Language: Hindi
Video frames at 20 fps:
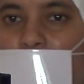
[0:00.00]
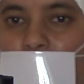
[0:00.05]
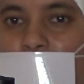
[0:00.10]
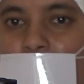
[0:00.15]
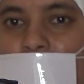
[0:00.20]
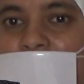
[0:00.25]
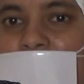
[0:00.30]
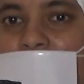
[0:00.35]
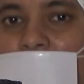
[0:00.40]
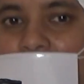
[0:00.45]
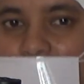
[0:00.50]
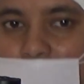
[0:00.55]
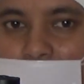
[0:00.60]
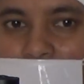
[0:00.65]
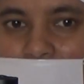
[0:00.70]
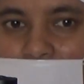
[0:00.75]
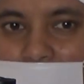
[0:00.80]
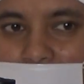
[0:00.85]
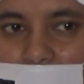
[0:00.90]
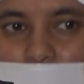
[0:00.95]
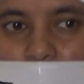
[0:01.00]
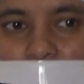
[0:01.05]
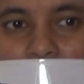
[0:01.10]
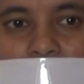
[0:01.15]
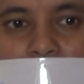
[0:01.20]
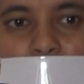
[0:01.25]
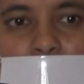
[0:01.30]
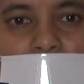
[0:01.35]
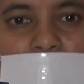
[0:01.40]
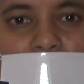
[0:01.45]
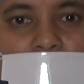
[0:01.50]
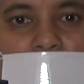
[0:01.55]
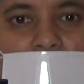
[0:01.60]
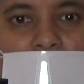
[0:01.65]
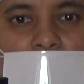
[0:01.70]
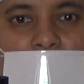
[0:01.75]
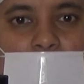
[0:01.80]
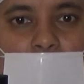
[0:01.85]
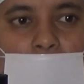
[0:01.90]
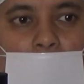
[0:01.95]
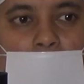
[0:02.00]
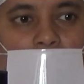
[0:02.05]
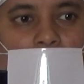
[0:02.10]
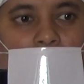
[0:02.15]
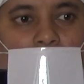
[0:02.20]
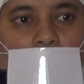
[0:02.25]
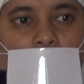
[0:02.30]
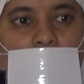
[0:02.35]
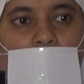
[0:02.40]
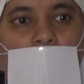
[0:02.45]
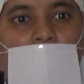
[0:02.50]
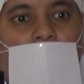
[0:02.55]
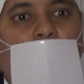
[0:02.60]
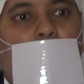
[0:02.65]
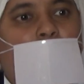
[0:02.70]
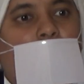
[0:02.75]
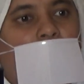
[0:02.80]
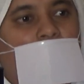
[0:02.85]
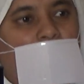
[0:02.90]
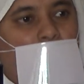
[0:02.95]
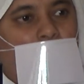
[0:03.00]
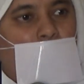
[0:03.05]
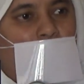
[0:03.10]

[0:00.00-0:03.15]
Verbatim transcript: अब देखो इतिहास में ऐसे ऐसे उदाहरण मिलते हैं कि